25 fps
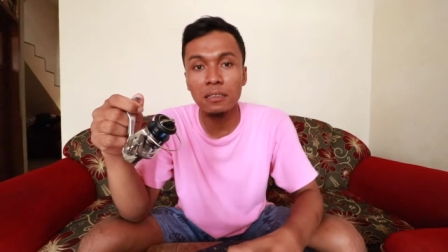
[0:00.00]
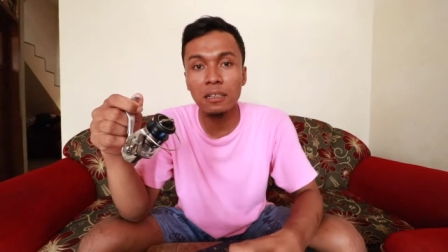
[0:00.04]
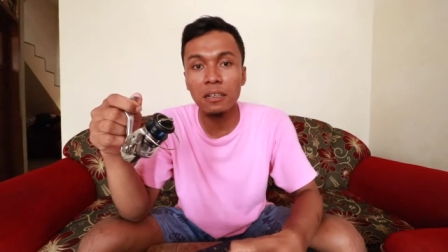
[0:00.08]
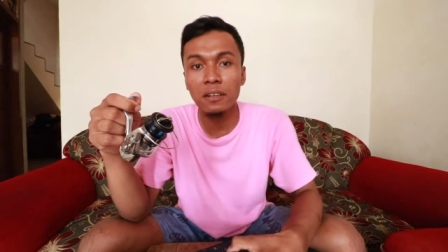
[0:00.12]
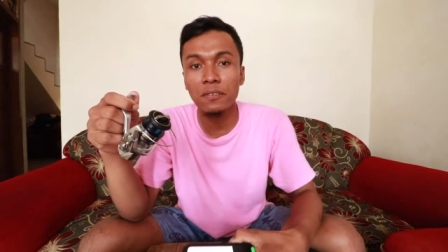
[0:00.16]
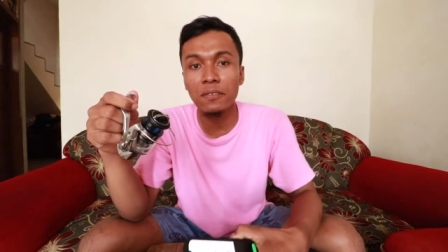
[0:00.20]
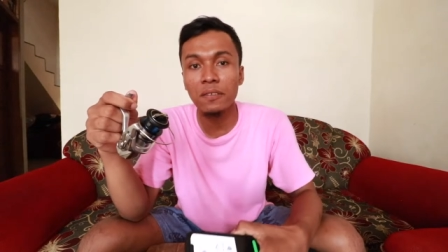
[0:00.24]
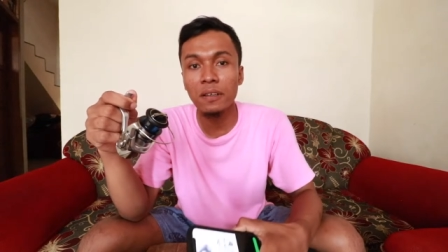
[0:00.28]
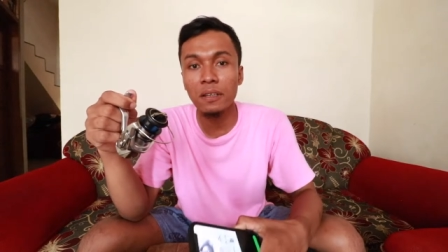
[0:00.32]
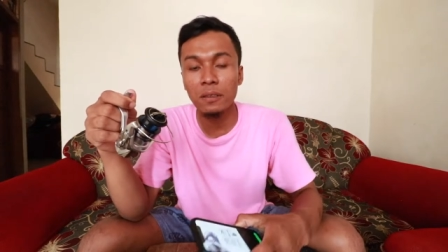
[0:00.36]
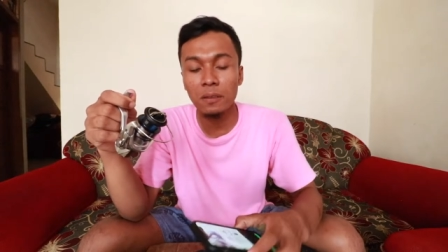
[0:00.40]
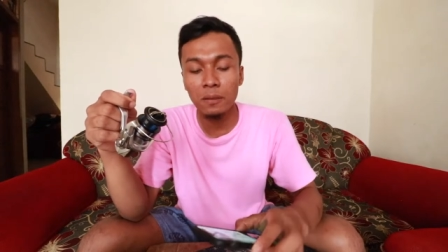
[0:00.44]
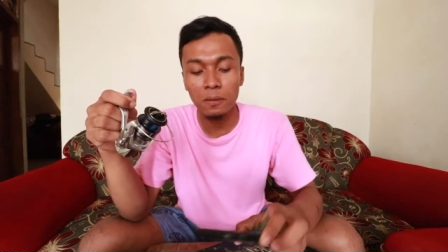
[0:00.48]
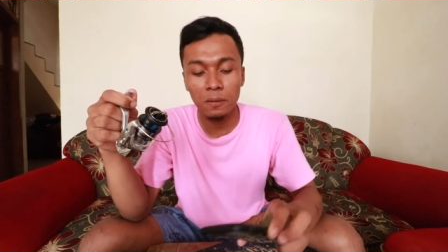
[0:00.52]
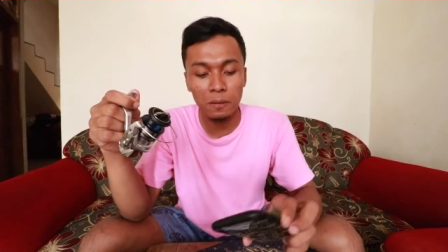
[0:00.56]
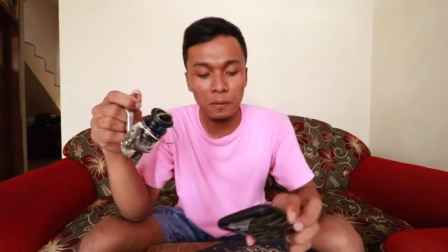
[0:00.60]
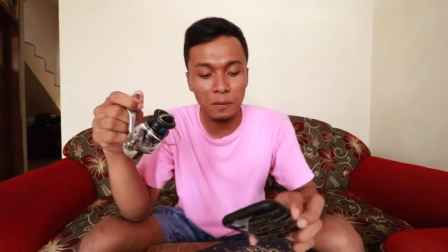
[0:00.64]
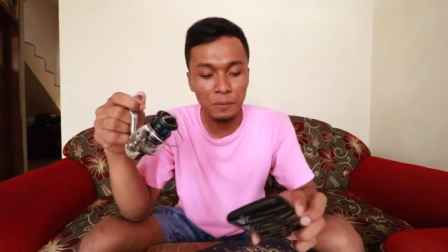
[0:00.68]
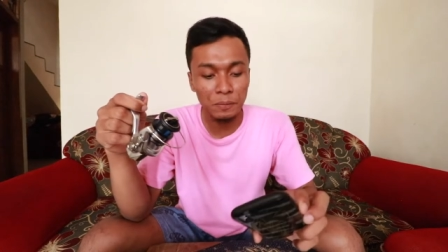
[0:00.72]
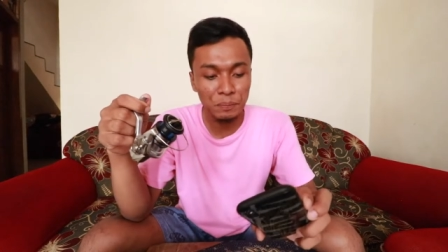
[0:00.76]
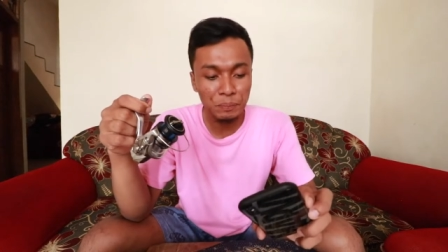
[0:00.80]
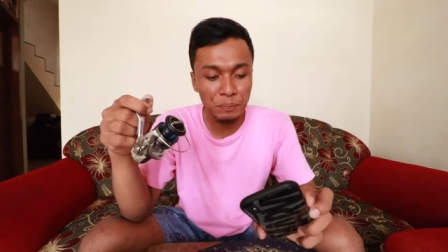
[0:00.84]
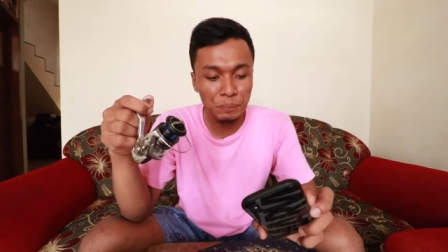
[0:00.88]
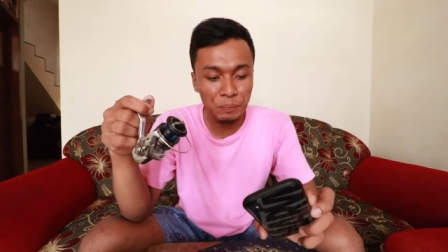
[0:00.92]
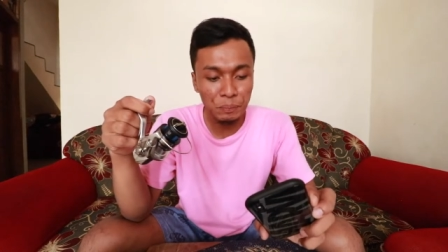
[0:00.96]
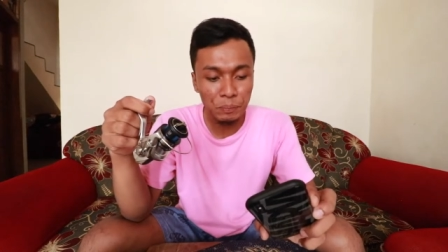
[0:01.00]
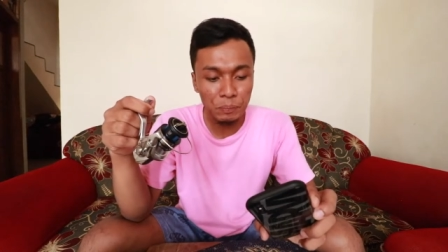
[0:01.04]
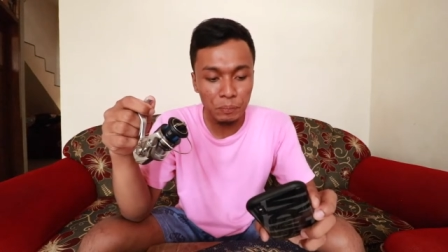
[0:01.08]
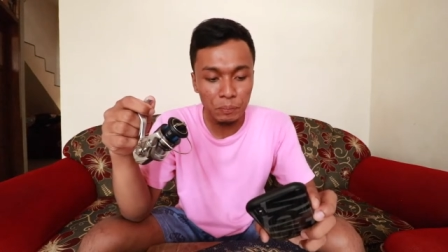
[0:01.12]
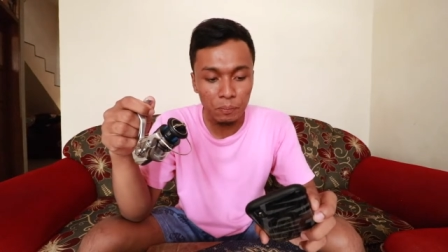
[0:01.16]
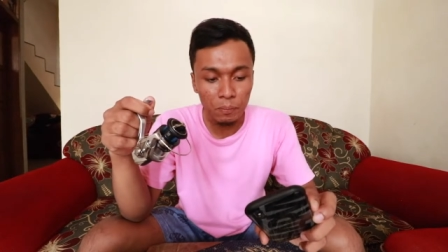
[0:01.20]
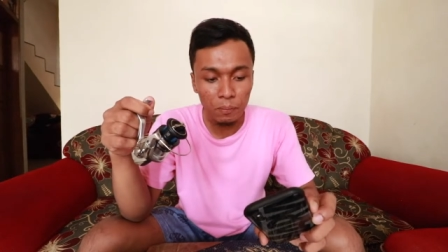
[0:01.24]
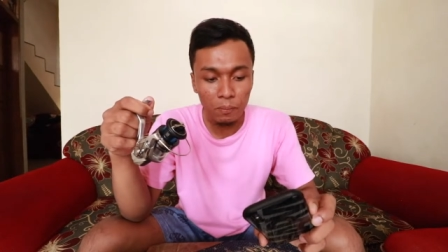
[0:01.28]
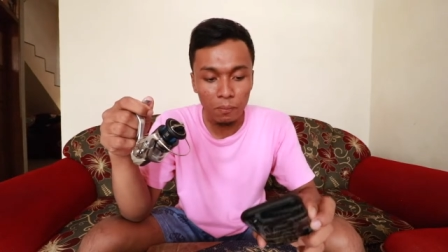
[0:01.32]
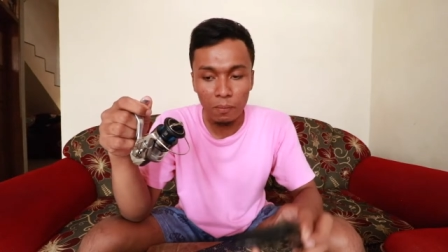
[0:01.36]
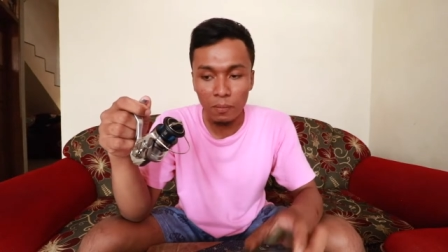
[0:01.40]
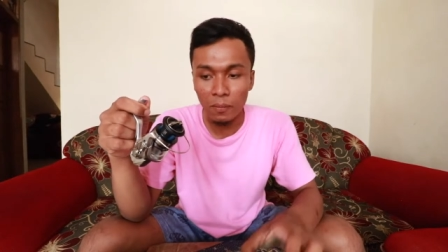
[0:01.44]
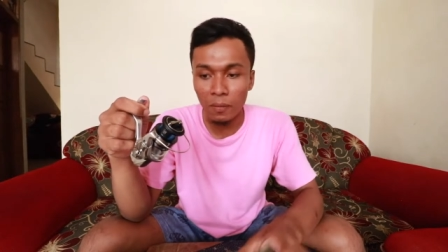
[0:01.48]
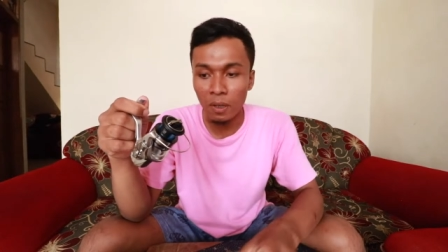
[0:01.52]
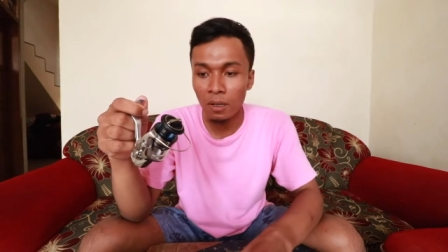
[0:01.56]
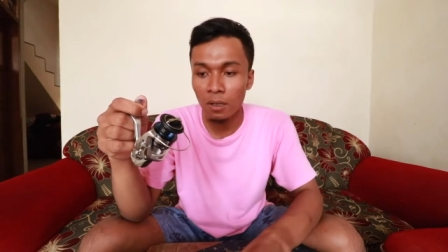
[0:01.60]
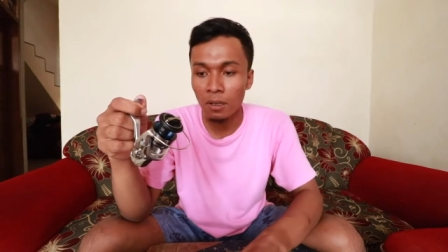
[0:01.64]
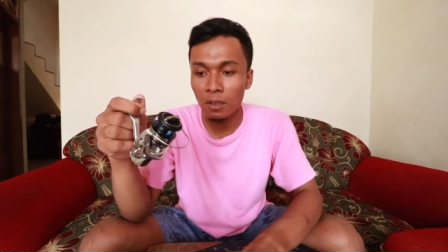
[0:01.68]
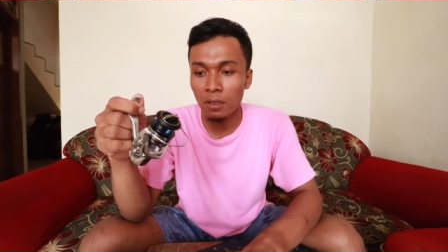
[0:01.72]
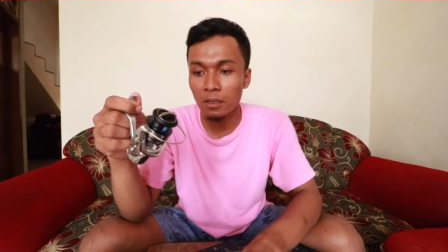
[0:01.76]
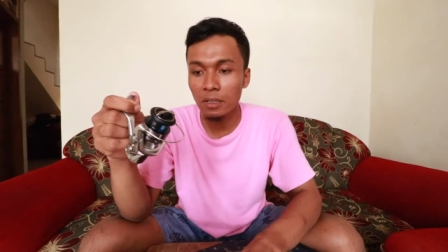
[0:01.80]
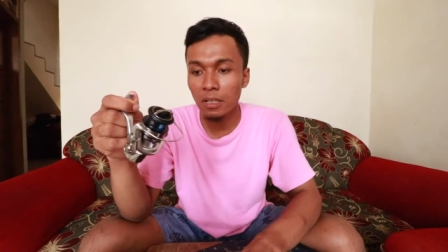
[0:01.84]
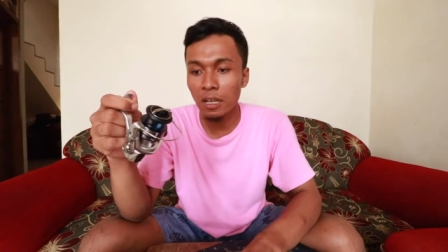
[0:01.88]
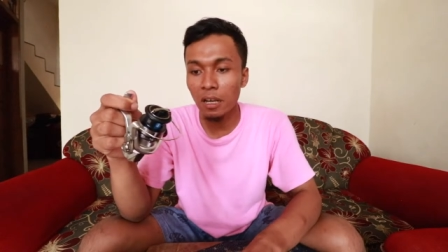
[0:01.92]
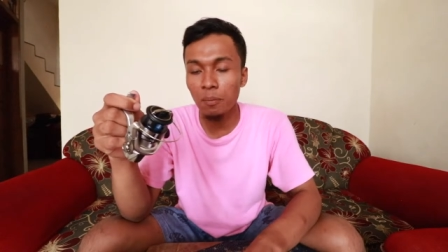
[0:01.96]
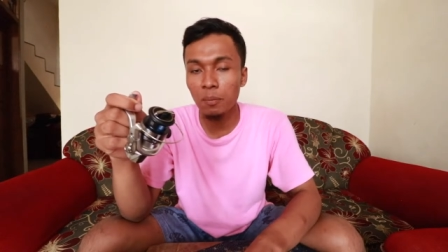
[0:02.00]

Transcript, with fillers: drift itu dia